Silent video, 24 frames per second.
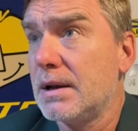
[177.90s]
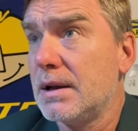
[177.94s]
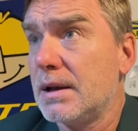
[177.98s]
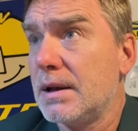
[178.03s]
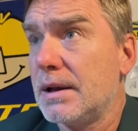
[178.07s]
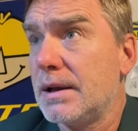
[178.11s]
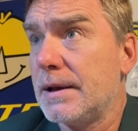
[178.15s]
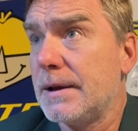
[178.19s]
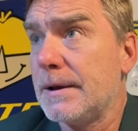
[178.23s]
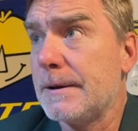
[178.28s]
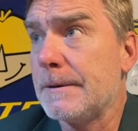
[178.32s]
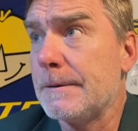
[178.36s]

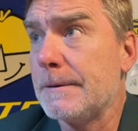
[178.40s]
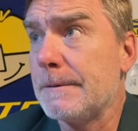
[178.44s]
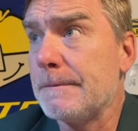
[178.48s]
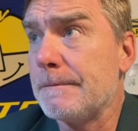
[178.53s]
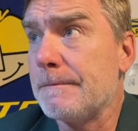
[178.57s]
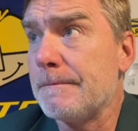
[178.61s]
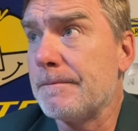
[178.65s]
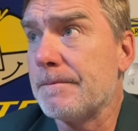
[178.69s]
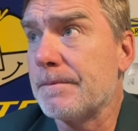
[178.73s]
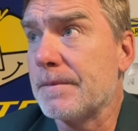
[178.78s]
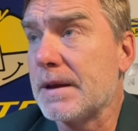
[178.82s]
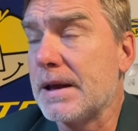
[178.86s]
eh,
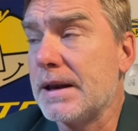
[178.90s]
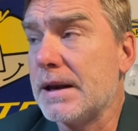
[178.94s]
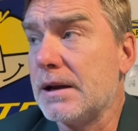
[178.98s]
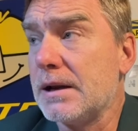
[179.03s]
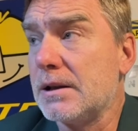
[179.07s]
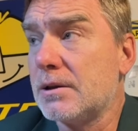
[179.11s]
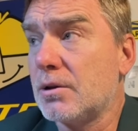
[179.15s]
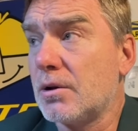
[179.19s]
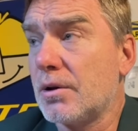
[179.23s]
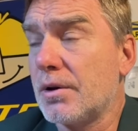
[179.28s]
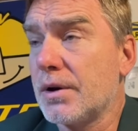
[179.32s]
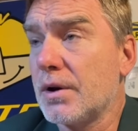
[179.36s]
en
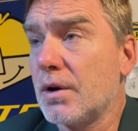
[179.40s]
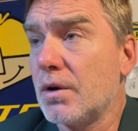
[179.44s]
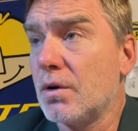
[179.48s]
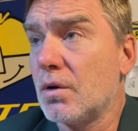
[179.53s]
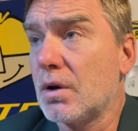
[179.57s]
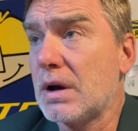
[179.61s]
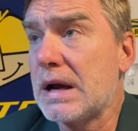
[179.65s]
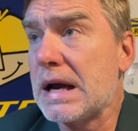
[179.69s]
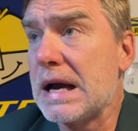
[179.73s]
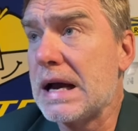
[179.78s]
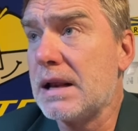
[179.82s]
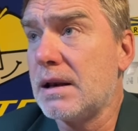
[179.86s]
el torneo
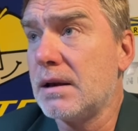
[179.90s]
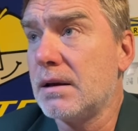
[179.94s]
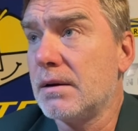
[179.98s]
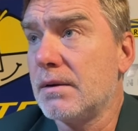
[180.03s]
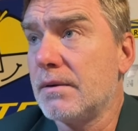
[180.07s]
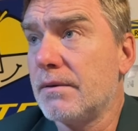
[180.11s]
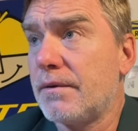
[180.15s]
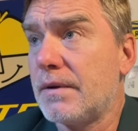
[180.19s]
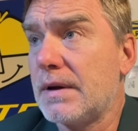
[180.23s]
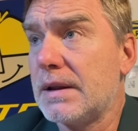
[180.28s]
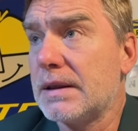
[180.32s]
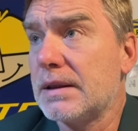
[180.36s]
local,
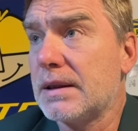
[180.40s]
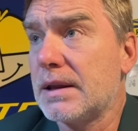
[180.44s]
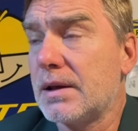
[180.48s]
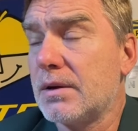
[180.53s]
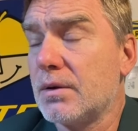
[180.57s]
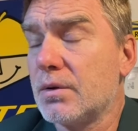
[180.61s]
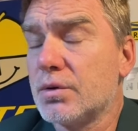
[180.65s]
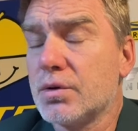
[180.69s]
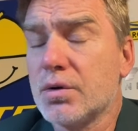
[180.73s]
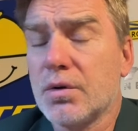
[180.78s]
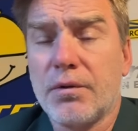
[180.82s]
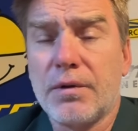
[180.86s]
faltan
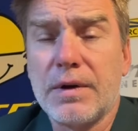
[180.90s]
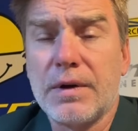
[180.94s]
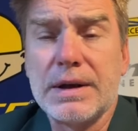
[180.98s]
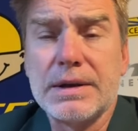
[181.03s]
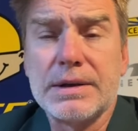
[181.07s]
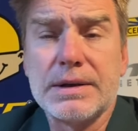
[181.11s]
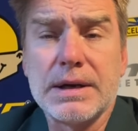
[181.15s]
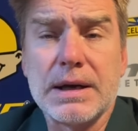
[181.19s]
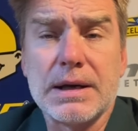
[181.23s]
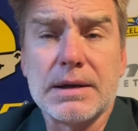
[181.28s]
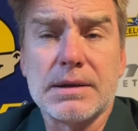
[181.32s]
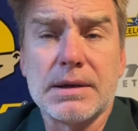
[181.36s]
ocho
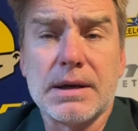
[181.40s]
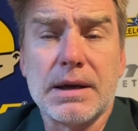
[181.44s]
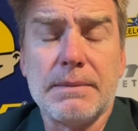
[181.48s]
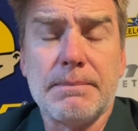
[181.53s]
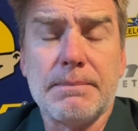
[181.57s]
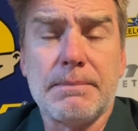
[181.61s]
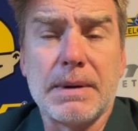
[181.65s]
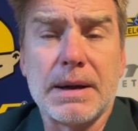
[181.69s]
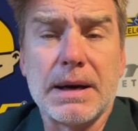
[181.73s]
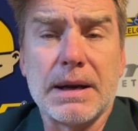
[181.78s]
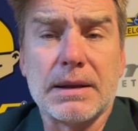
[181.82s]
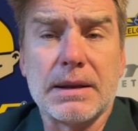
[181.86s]
fechas y
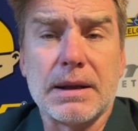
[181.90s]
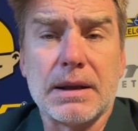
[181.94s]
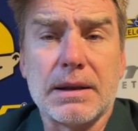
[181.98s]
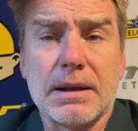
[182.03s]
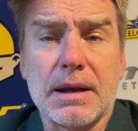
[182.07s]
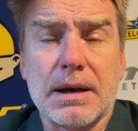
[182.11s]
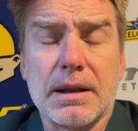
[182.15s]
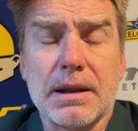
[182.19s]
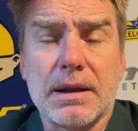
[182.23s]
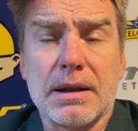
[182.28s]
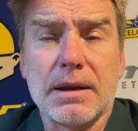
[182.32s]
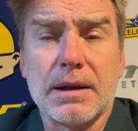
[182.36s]
para
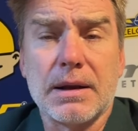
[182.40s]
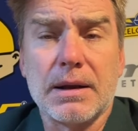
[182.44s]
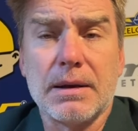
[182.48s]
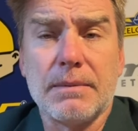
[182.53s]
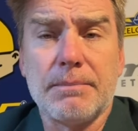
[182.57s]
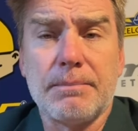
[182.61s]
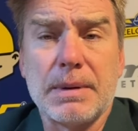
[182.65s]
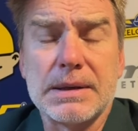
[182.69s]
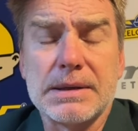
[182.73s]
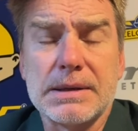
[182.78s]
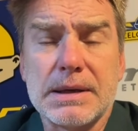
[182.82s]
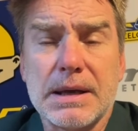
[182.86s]
tratar de
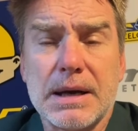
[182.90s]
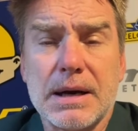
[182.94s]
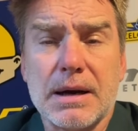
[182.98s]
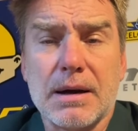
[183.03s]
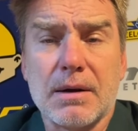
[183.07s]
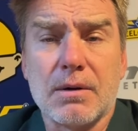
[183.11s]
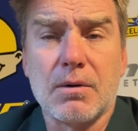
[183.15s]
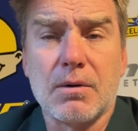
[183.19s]
pasar a la